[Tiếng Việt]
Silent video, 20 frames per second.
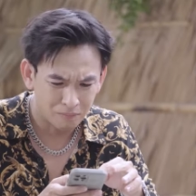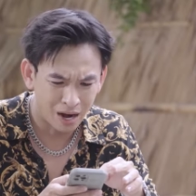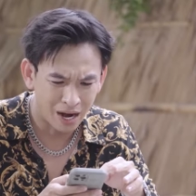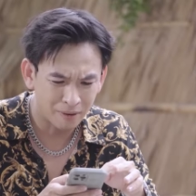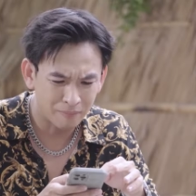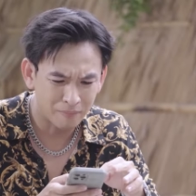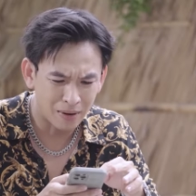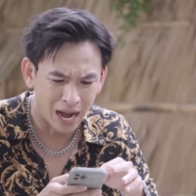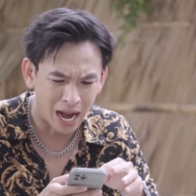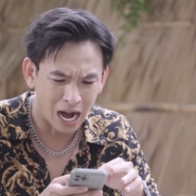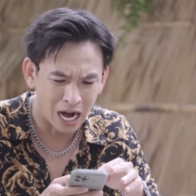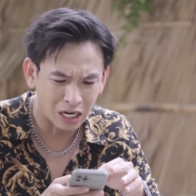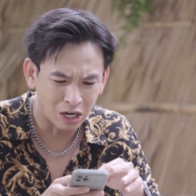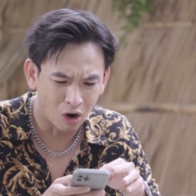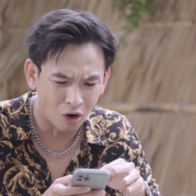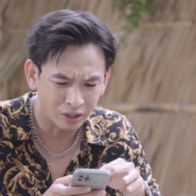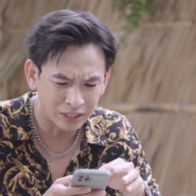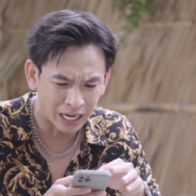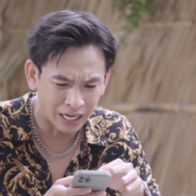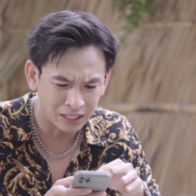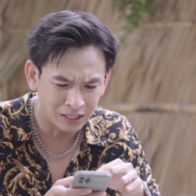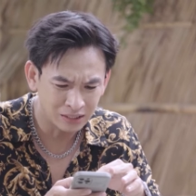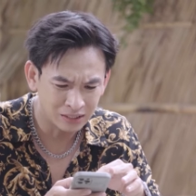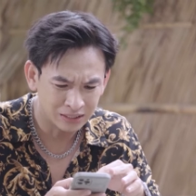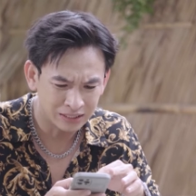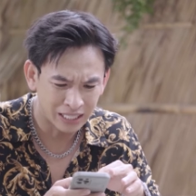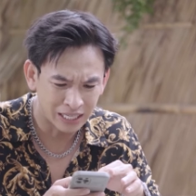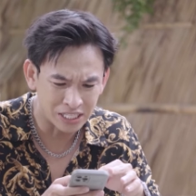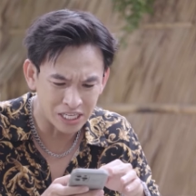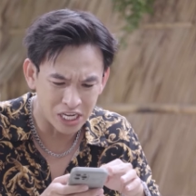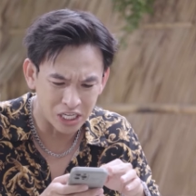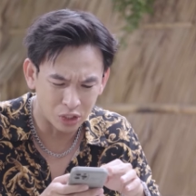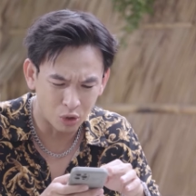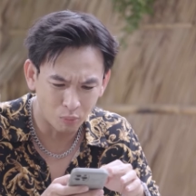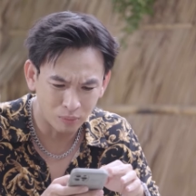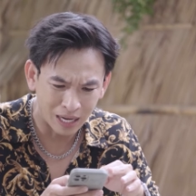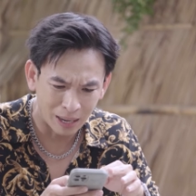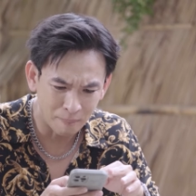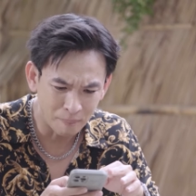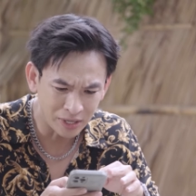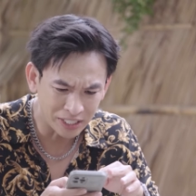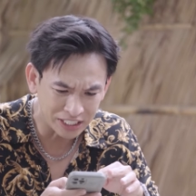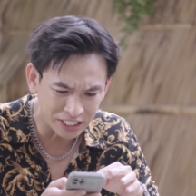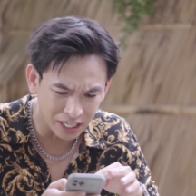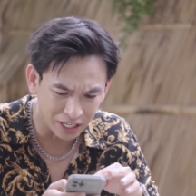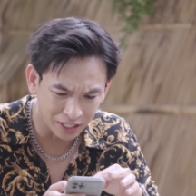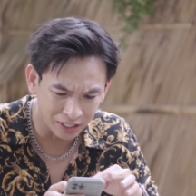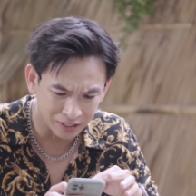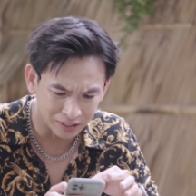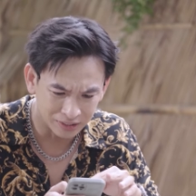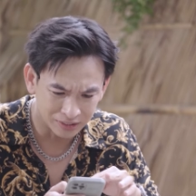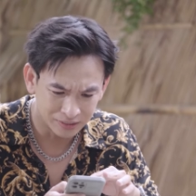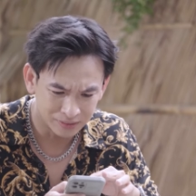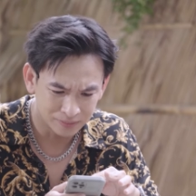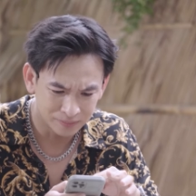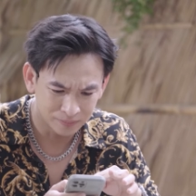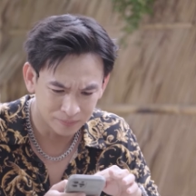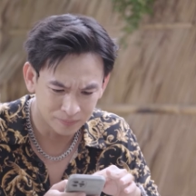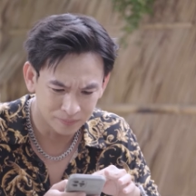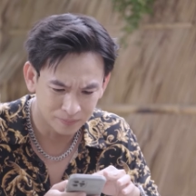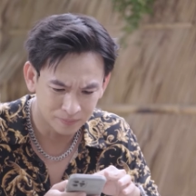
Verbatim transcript: bác bà khó tánh cái gì cũng cấm hết trơn trời đất